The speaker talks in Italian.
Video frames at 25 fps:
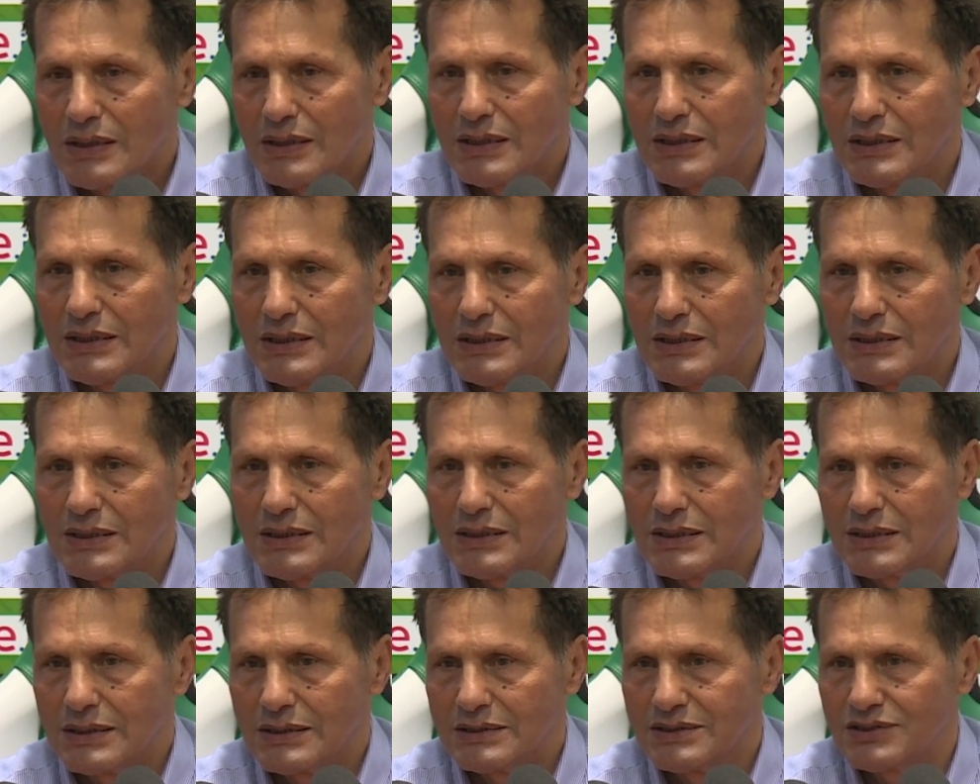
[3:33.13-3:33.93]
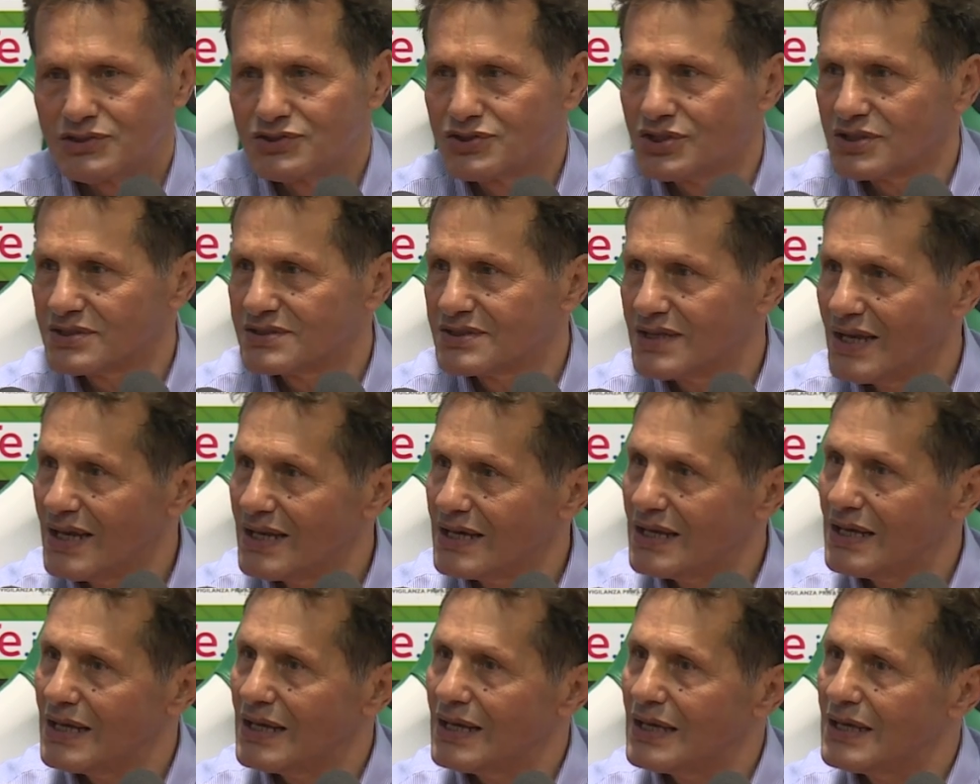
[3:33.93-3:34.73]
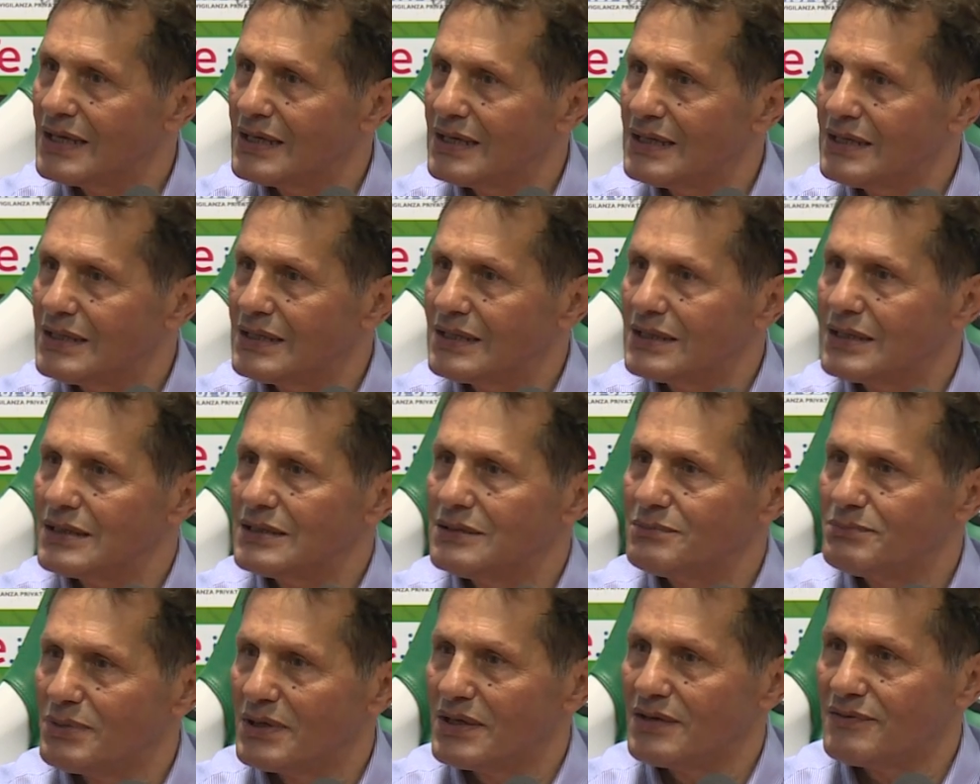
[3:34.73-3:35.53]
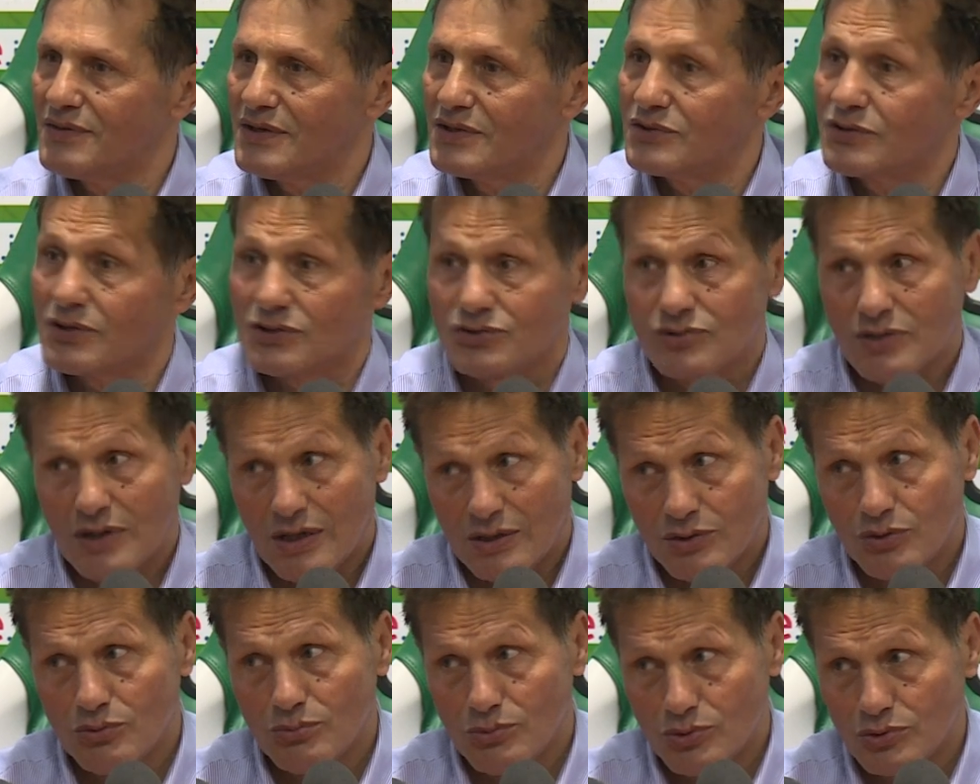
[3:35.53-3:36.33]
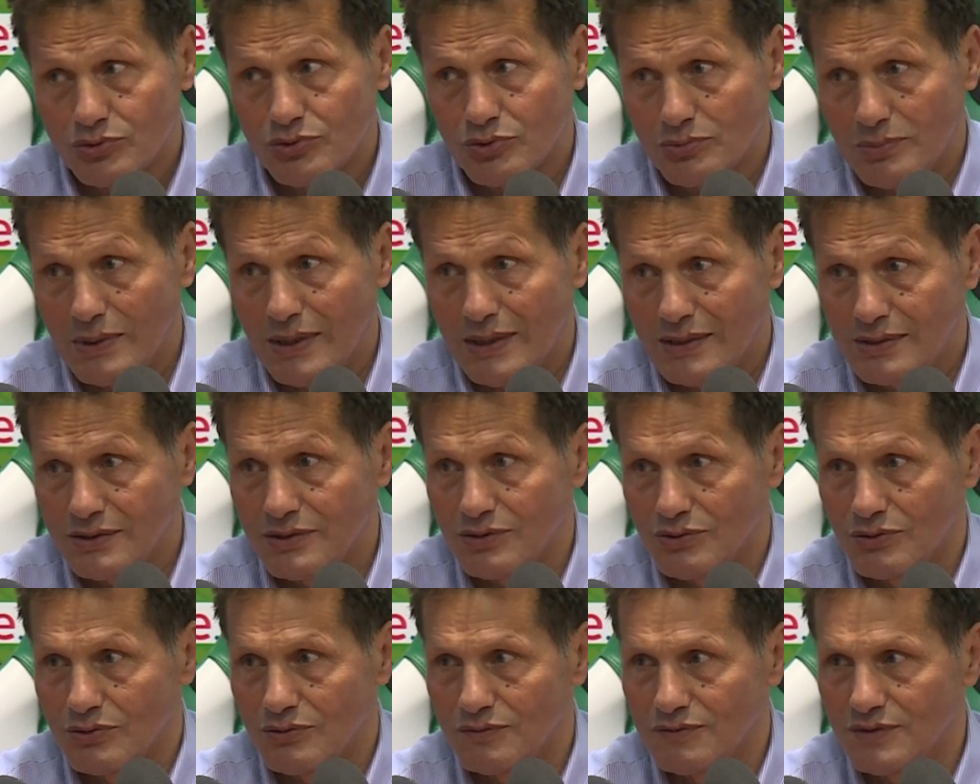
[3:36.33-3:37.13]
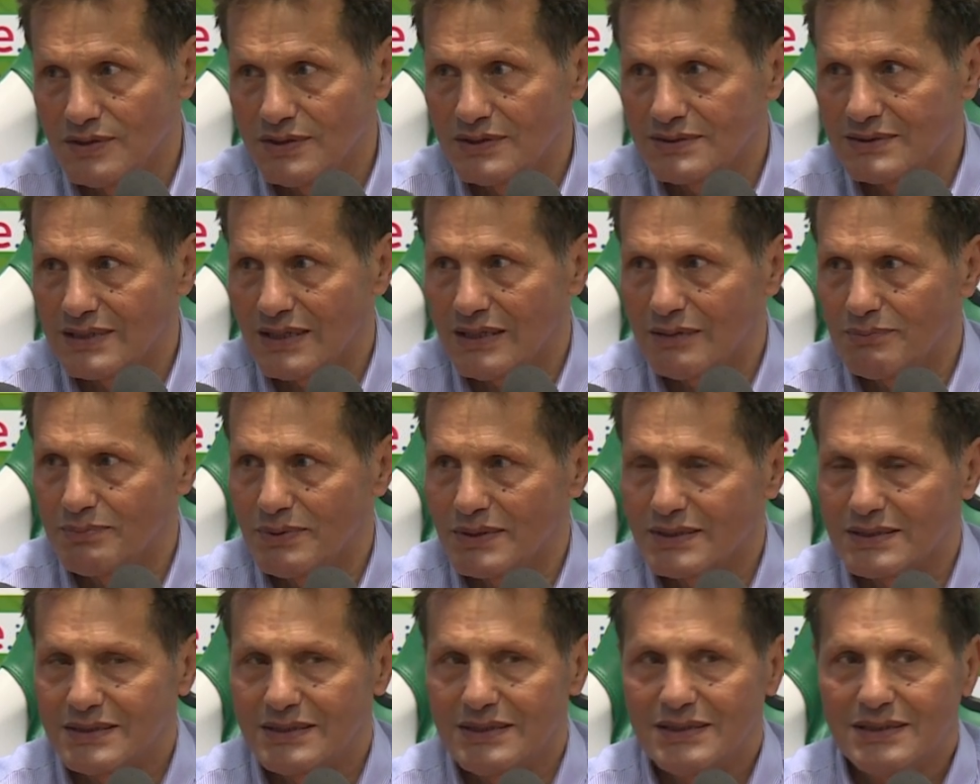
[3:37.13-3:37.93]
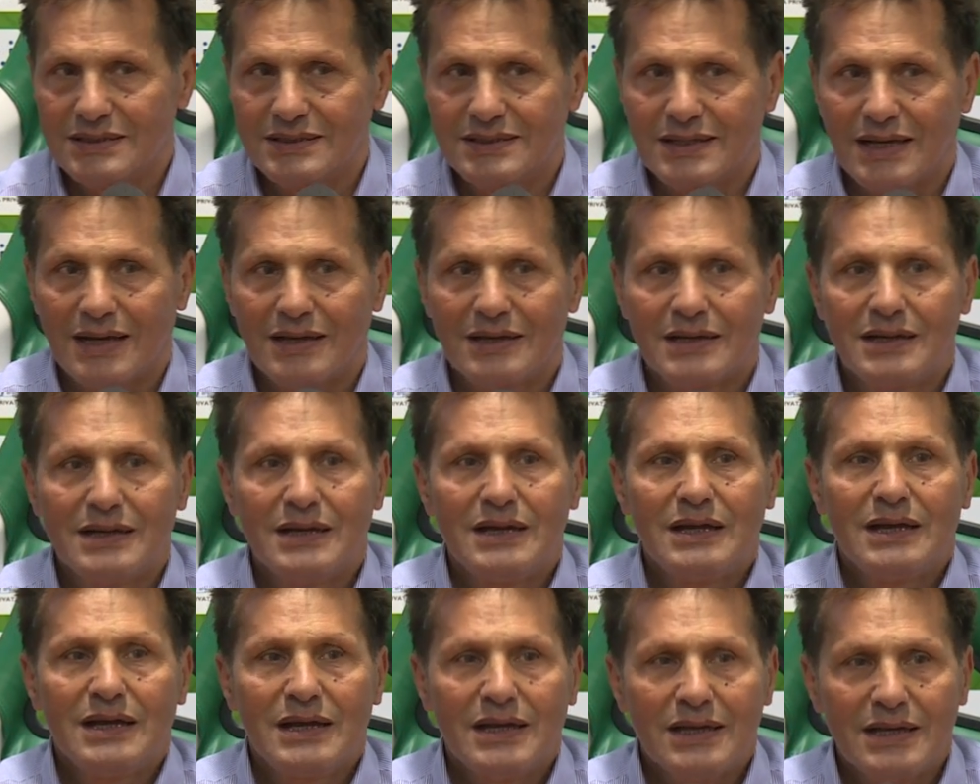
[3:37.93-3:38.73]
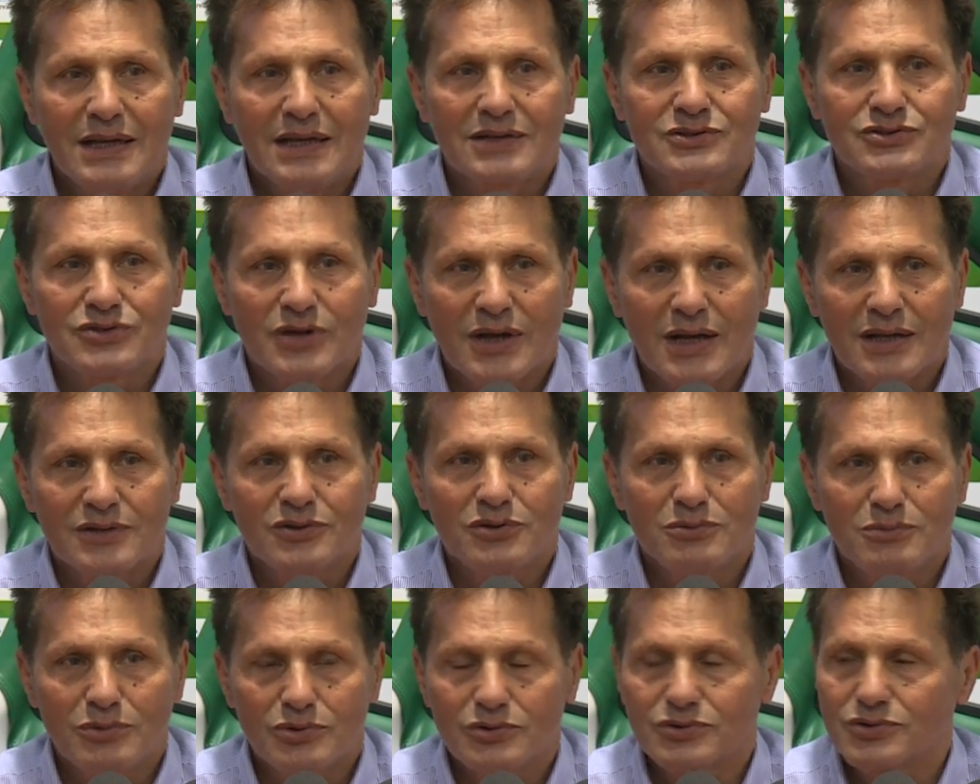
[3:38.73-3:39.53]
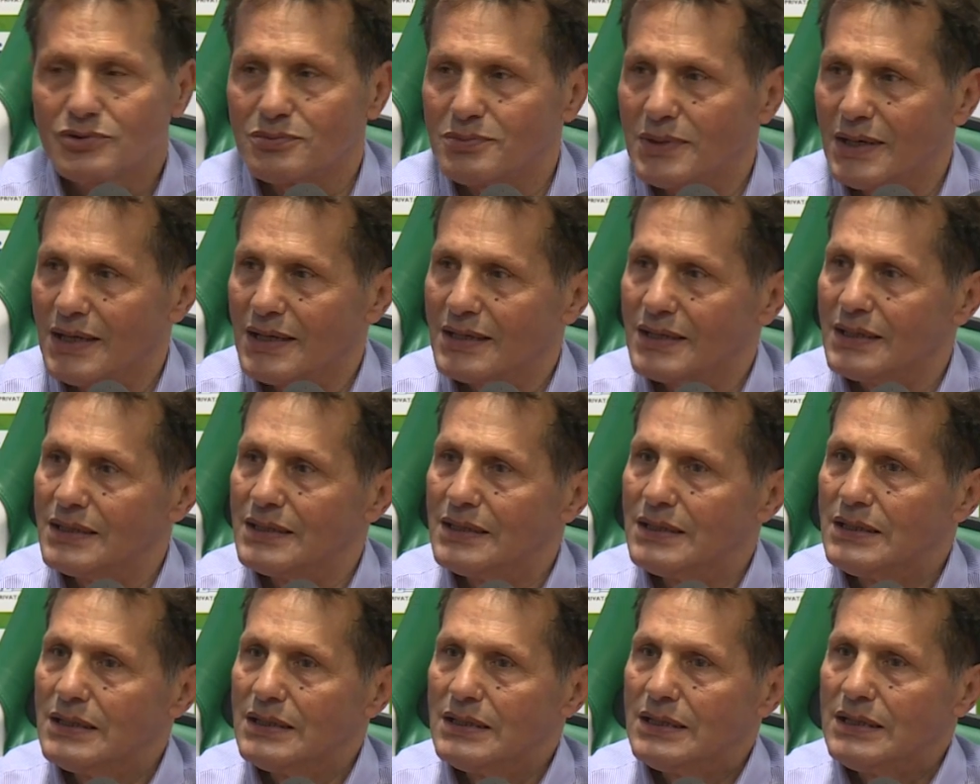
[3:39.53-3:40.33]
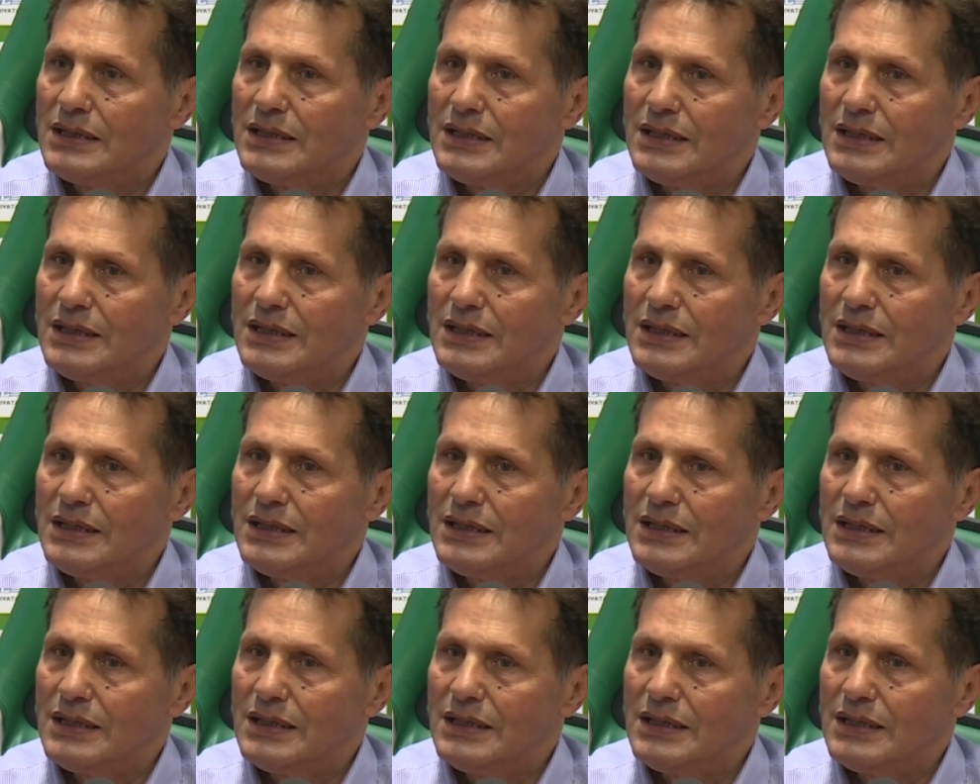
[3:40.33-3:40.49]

eh, di Cesena, eh, il Benevento ha giocato molto bene, io l'ho vista la partita e ha giocato molto bene.